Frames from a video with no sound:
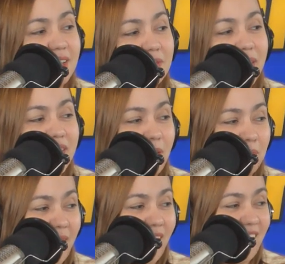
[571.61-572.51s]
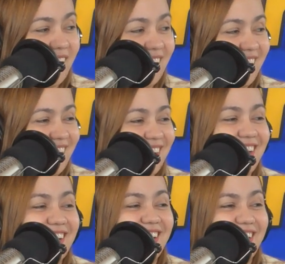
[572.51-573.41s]
madapa.
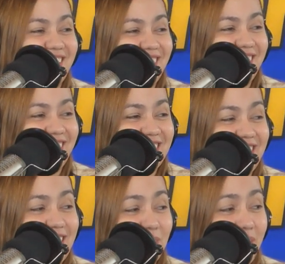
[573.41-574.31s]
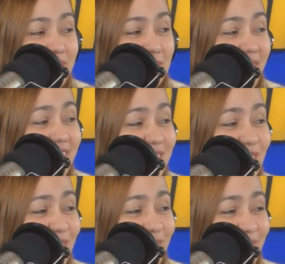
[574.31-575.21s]
Nadapa na ba
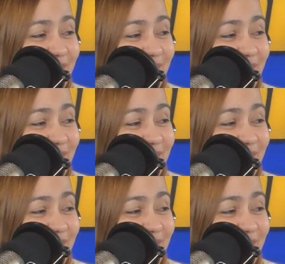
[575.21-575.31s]
kayo?